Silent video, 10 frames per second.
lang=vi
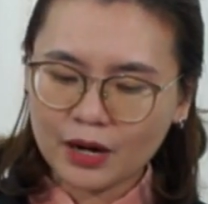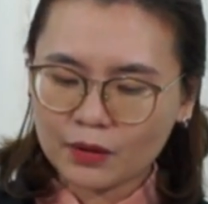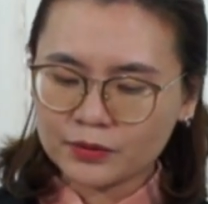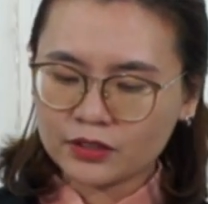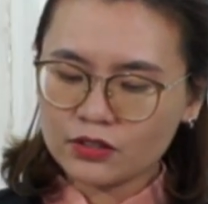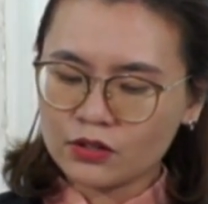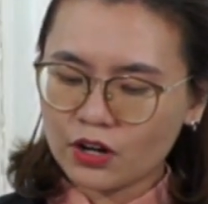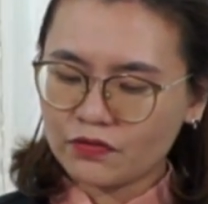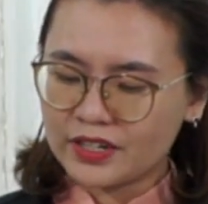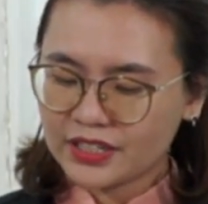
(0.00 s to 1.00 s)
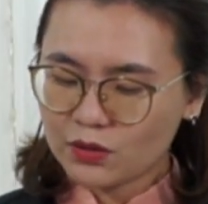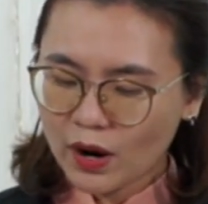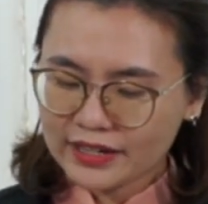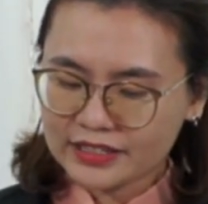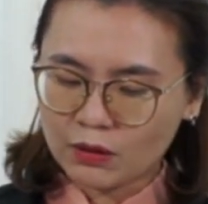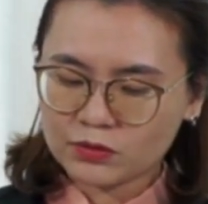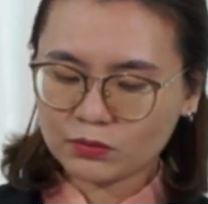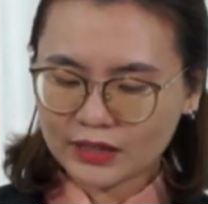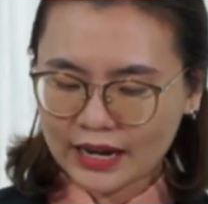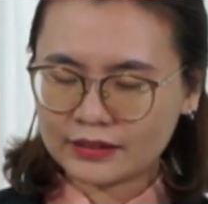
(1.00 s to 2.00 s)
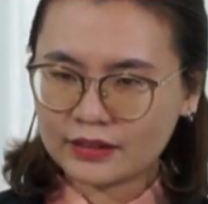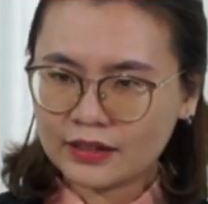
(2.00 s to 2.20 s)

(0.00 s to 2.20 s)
hợp những người có vị trí quan trọng trong thành